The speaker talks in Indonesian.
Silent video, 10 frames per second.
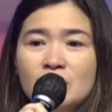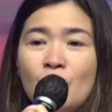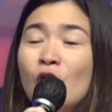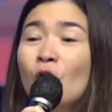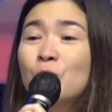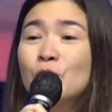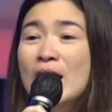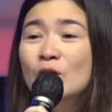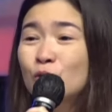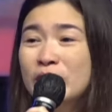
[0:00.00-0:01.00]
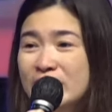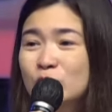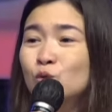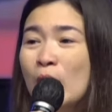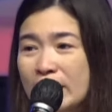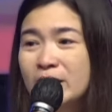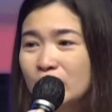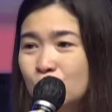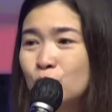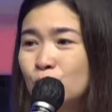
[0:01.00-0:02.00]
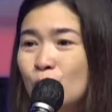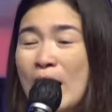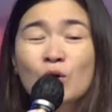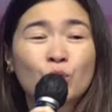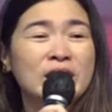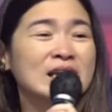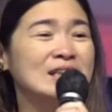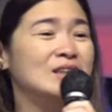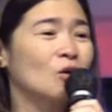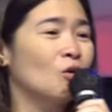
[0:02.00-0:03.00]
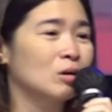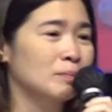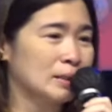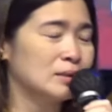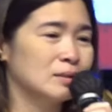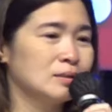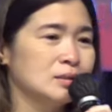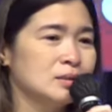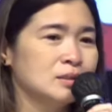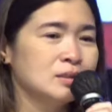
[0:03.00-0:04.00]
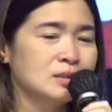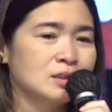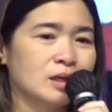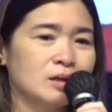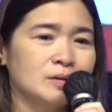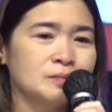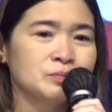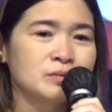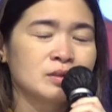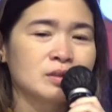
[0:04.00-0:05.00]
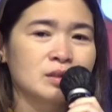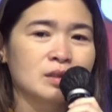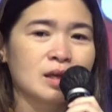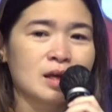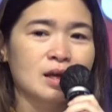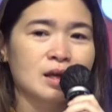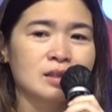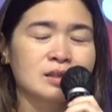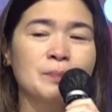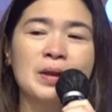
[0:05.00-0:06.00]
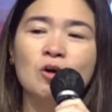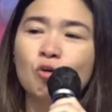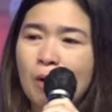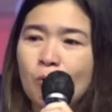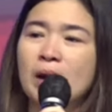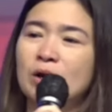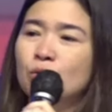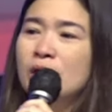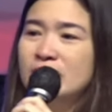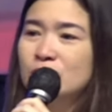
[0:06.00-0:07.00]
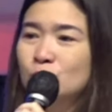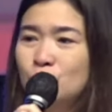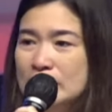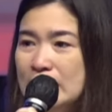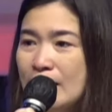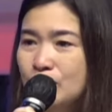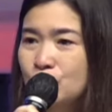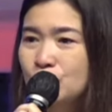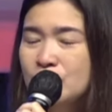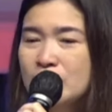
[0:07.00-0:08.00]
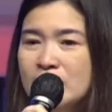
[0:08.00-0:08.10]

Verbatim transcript: Walaupun aku ini Tuhan dan guru, aku ini terhormat. Ya. Tapi aku mau melakukan itu buat kamu.